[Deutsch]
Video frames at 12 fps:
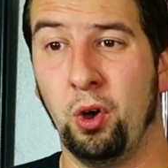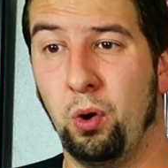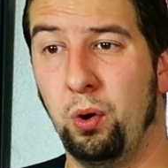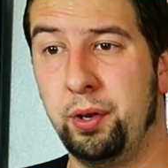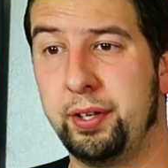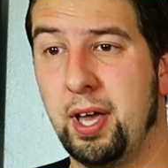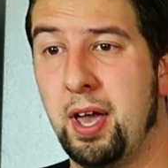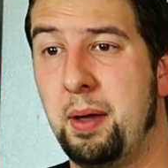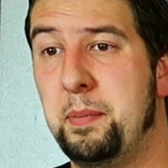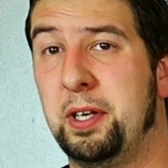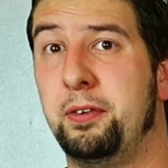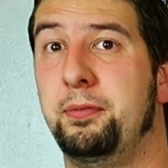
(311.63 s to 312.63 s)
und äh,
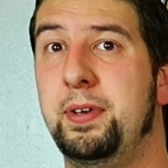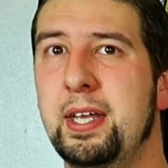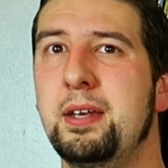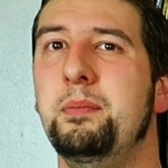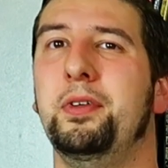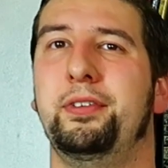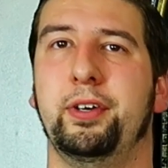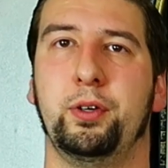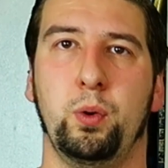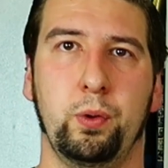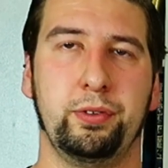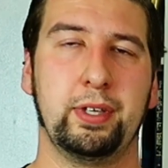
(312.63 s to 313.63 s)
mit vielen
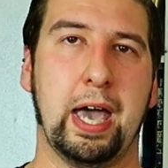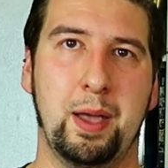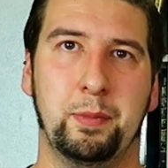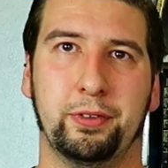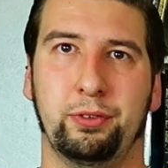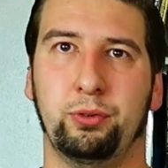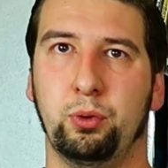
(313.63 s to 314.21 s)
mysteriösen Geheimnissen.